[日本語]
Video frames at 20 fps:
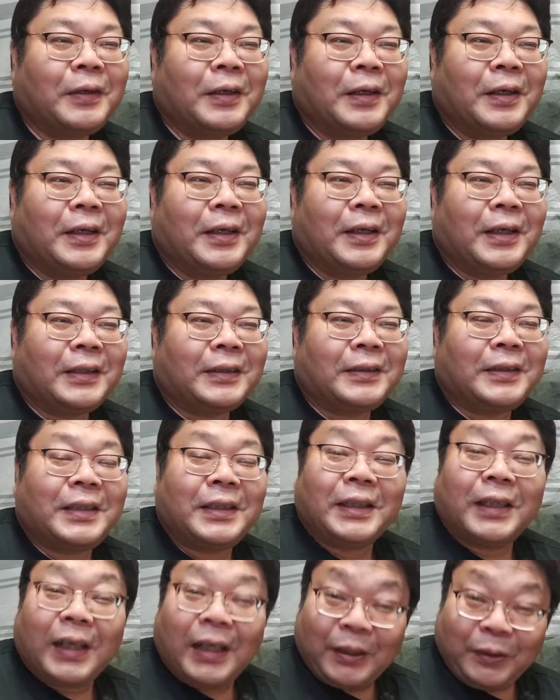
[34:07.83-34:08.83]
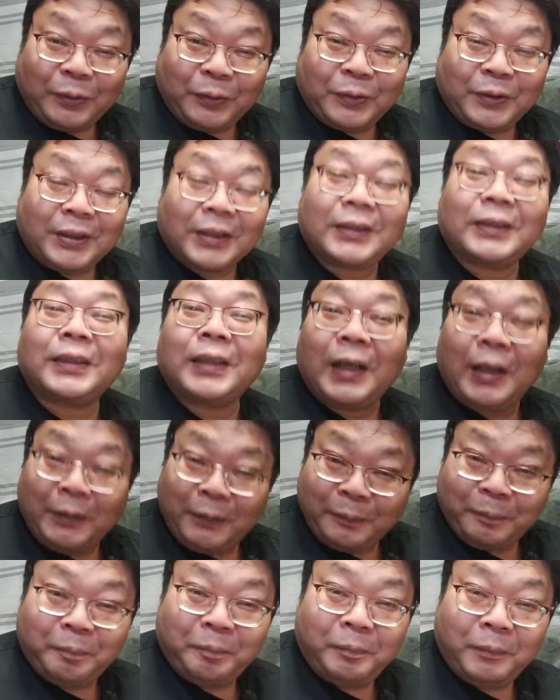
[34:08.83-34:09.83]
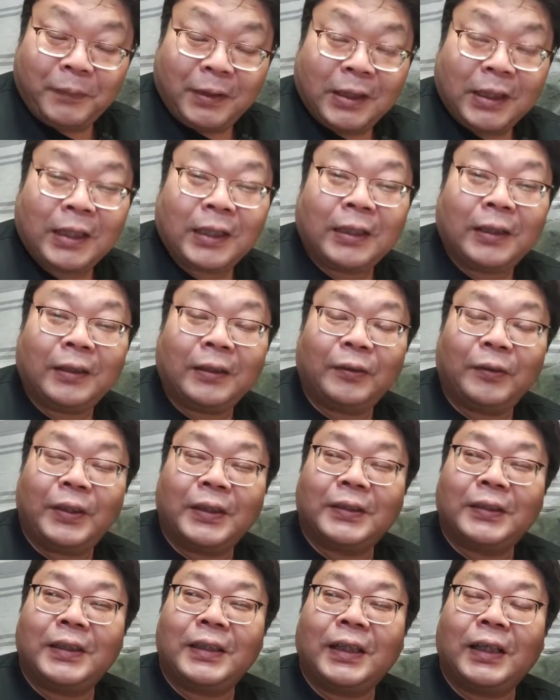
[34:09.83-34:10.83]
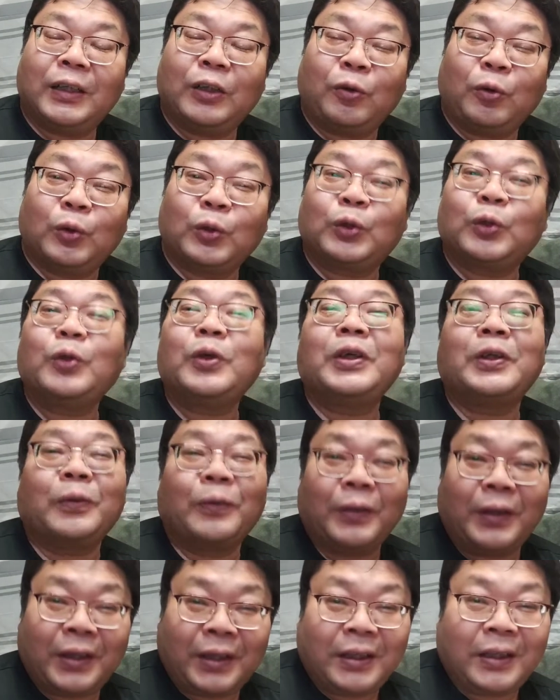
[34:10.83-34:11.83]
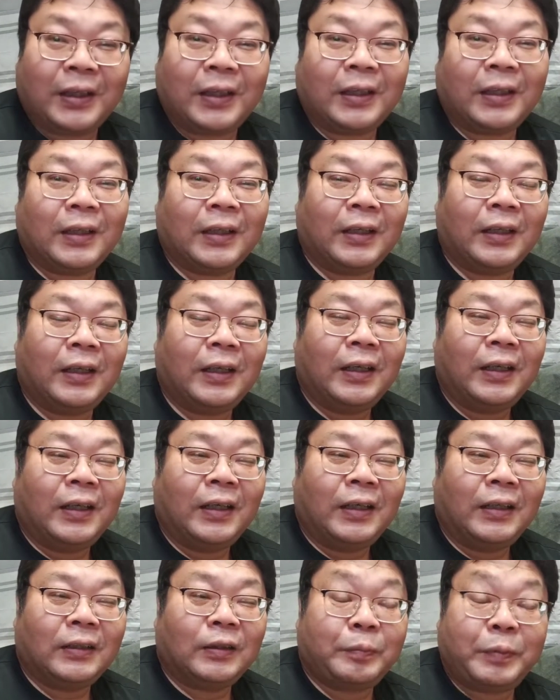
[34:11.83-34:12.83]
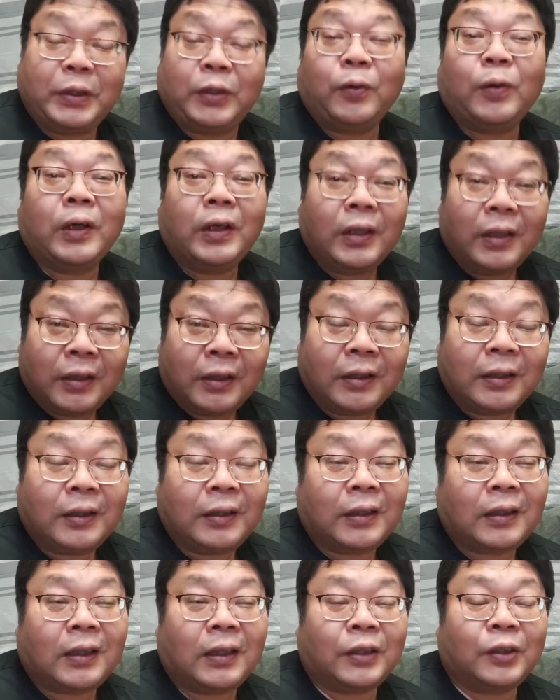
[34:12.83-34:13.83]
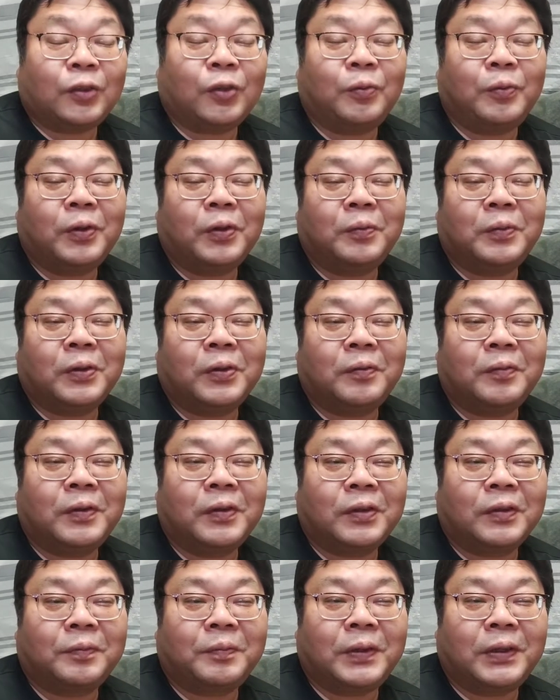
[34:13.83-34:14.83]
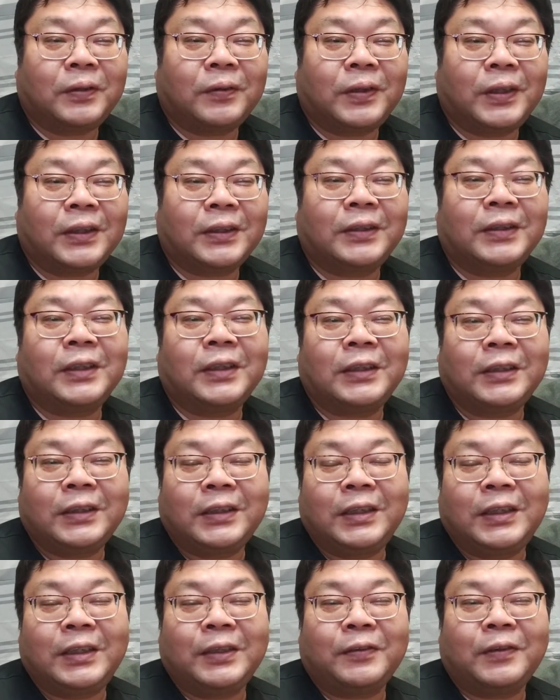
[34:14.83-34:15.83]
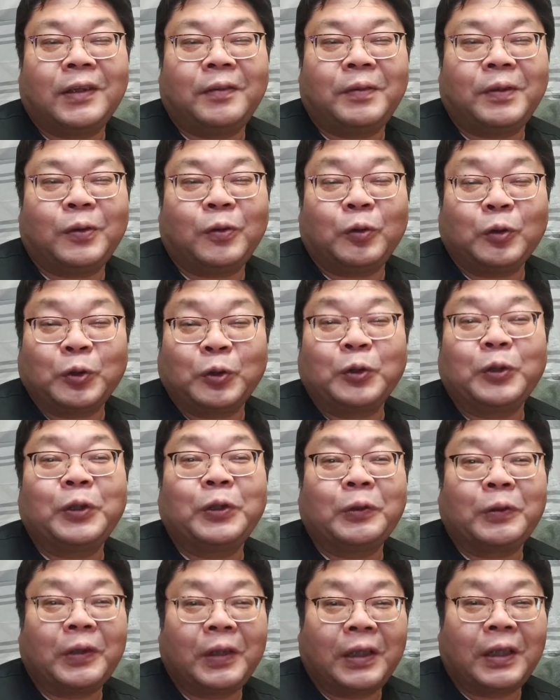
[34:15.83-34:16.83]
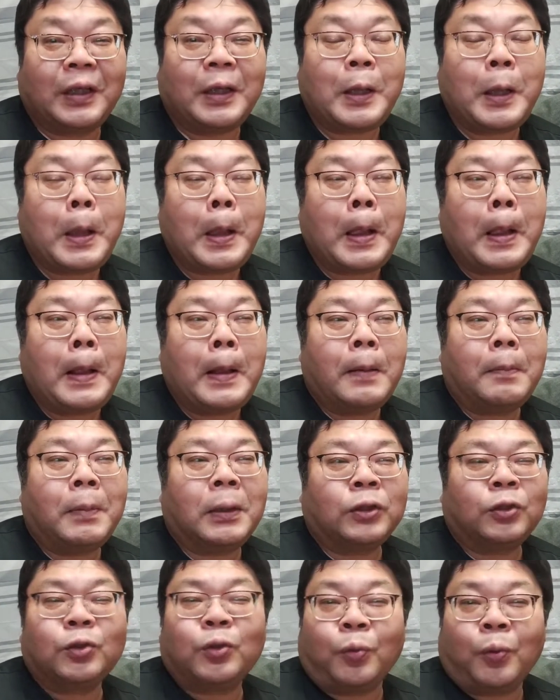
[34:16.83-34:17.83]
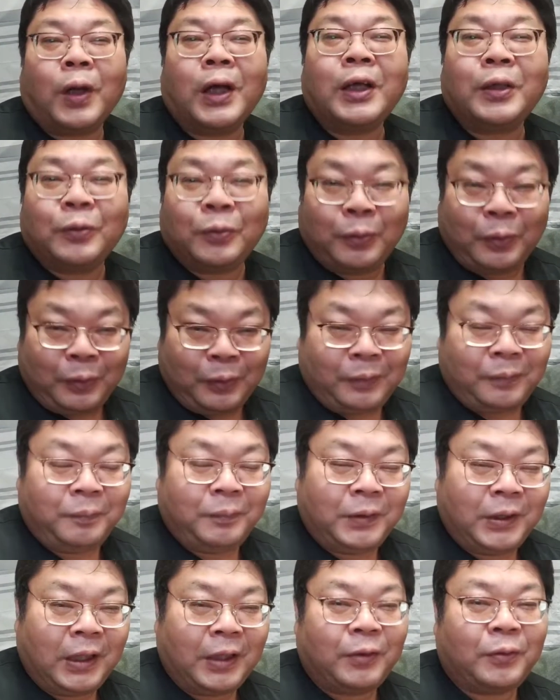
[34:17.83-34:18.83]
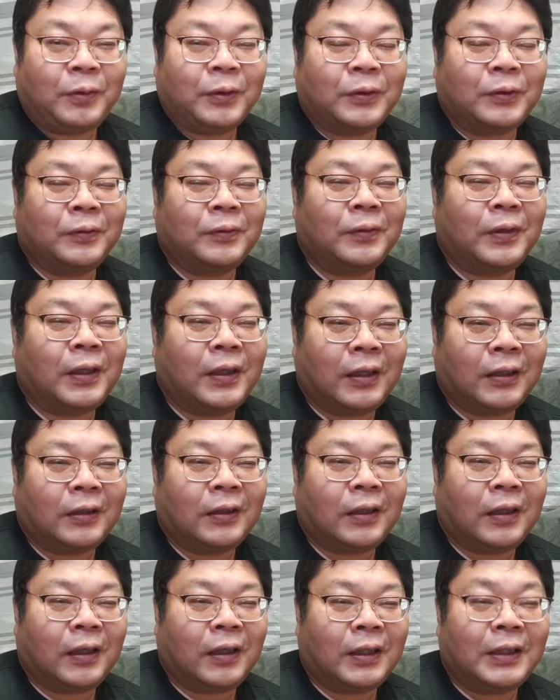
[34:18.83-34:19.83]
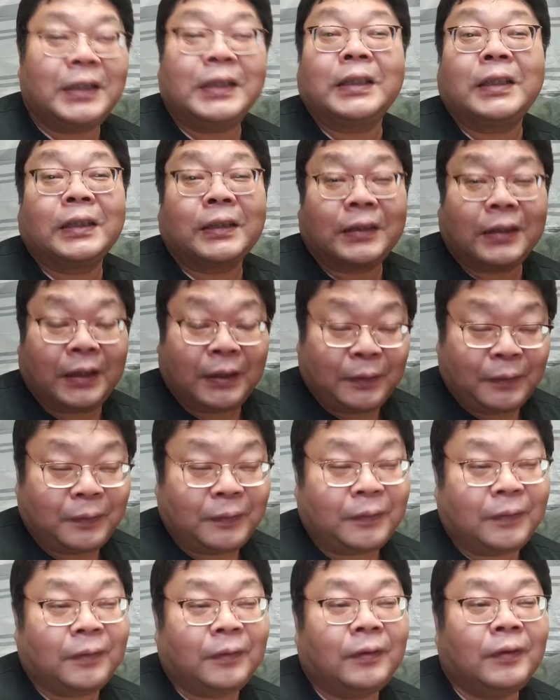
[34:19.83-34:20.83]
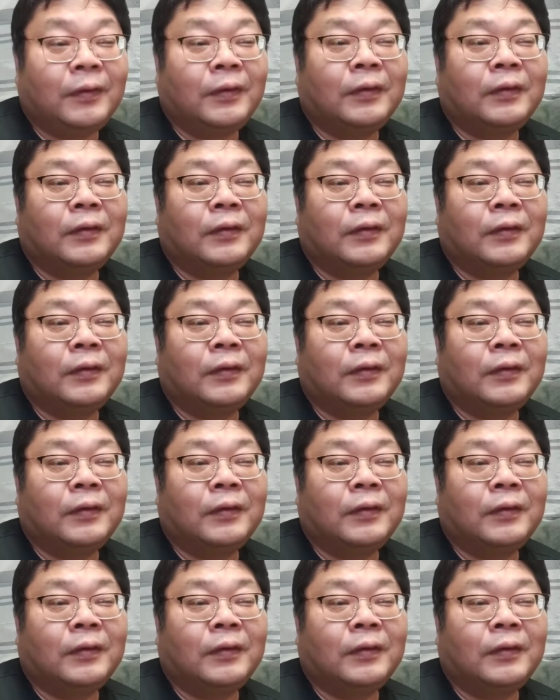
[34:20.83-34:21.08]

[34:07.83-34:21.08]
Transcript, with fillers: あの、SD カードとして使う。だけ SD カード遅いので、スピードがね、書き込み、読み込みのスピードが SSD に比べて遅いので、まあ、ちょっとファイルをやり取りするぐらいだったらいいですけど、